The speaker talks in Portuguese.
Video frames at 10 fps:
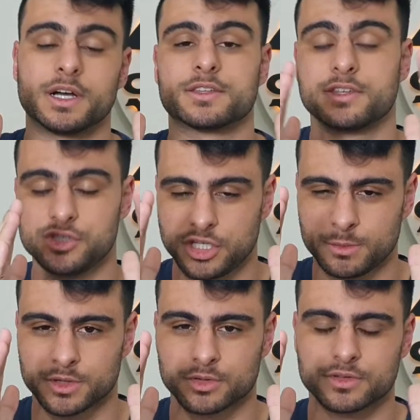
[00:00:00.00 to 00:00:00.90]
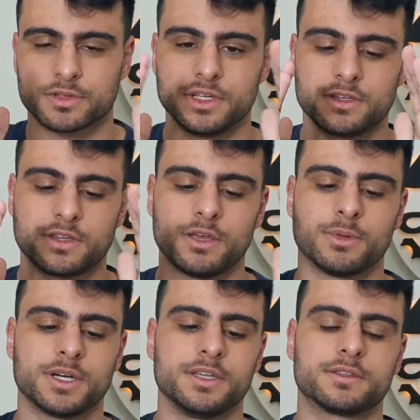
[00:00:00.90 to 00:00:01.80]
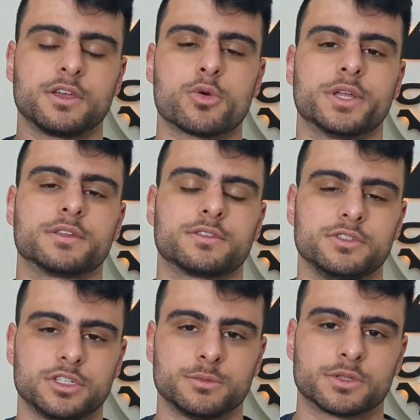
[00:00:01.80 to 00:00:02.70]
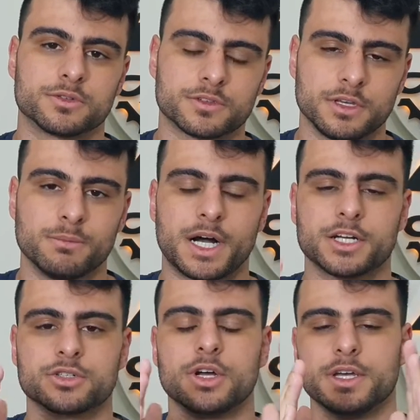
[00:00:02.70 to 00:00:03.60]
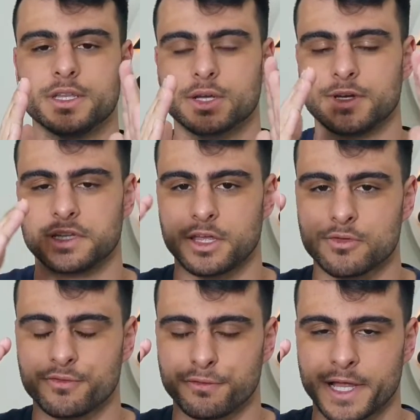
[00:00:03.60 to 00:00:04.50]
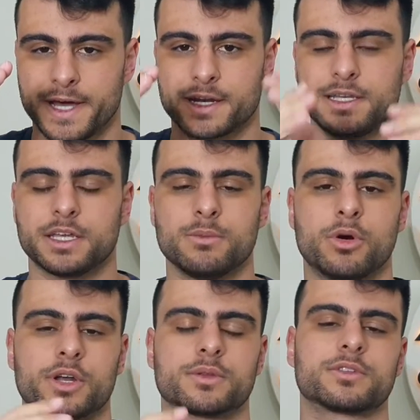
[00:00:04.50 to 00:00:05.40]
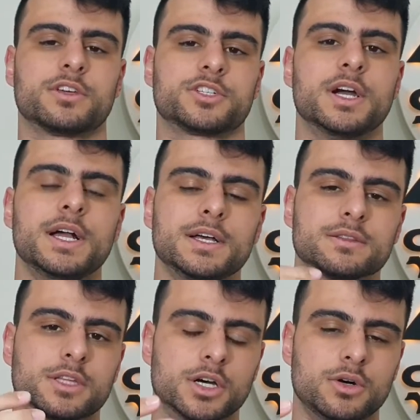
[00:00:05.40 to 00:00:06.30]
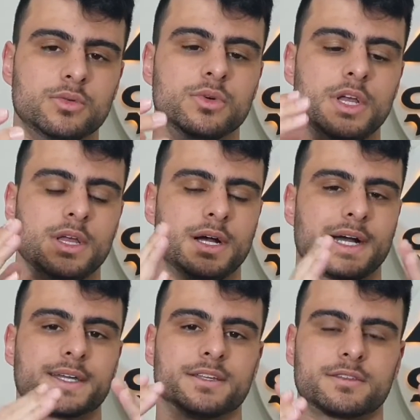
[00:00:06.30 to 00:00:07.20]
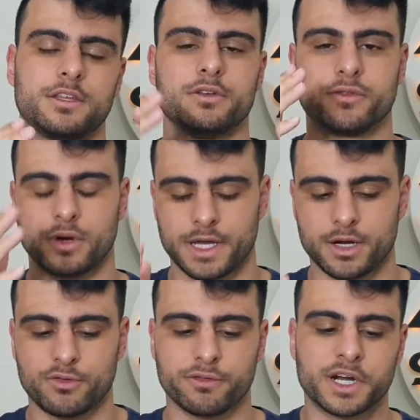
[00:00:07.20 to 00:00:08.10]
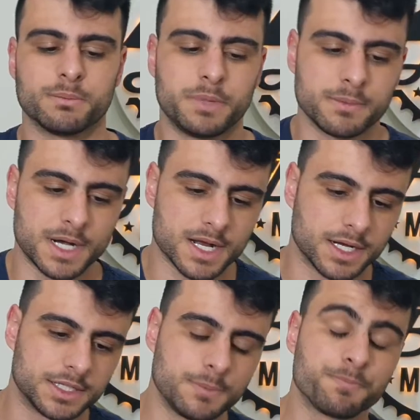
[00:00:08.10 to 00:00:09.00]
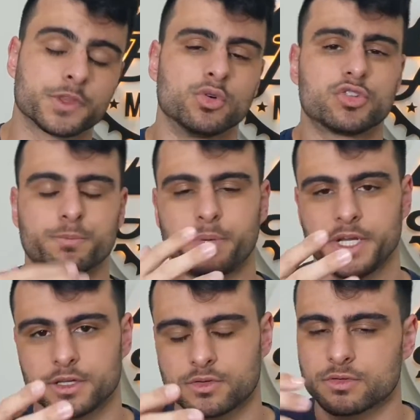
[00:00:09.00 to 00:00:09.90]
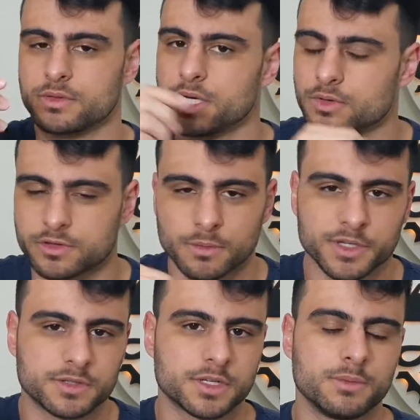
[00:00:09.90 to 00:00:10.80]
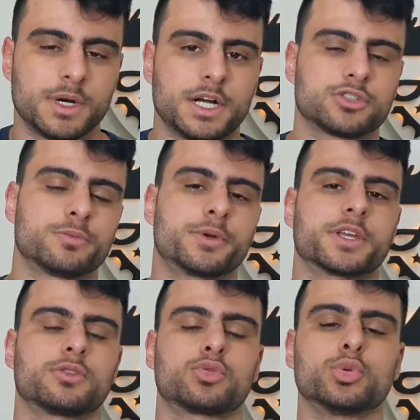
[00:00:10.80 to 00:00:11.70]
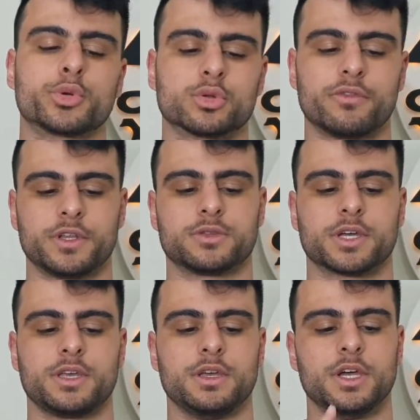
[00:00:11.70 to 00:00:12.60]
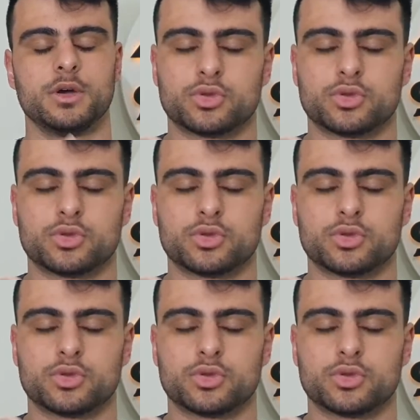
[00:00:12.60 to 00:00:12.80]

ah, centímetros em cima e 50 centímetros embaixo. Então ele tem um flare ali que embora não seja tão agressivo, é um flare bem bacana. Os preços não estão passando aqui embaixo porque tudo que eu estou falando aqui,